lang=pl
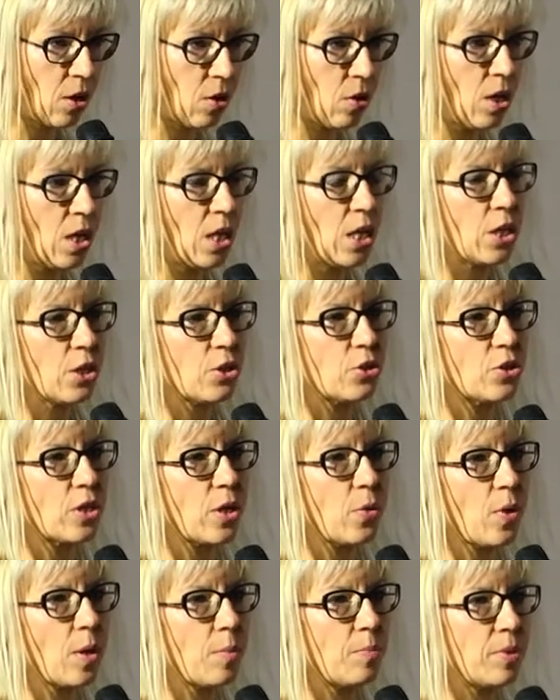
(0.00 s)
Z tej
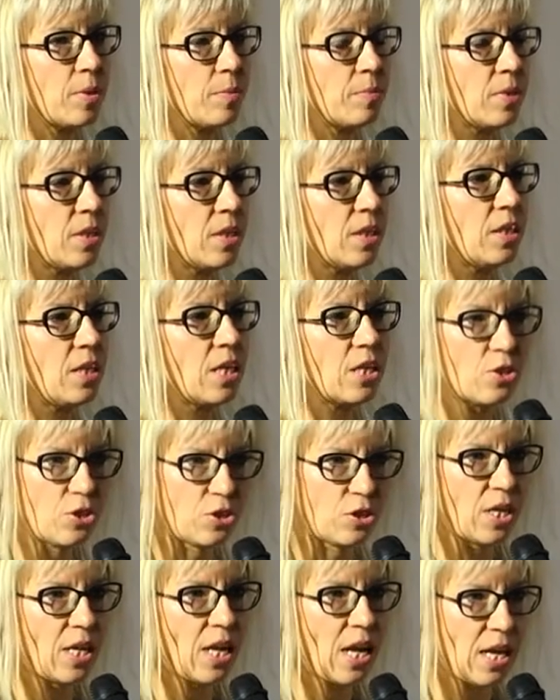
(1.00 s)
okazji w kinie Helios
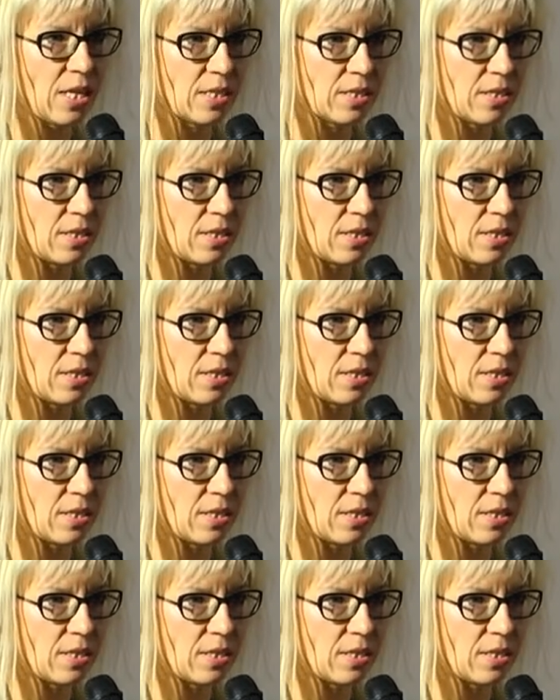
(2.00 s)
zorganizowano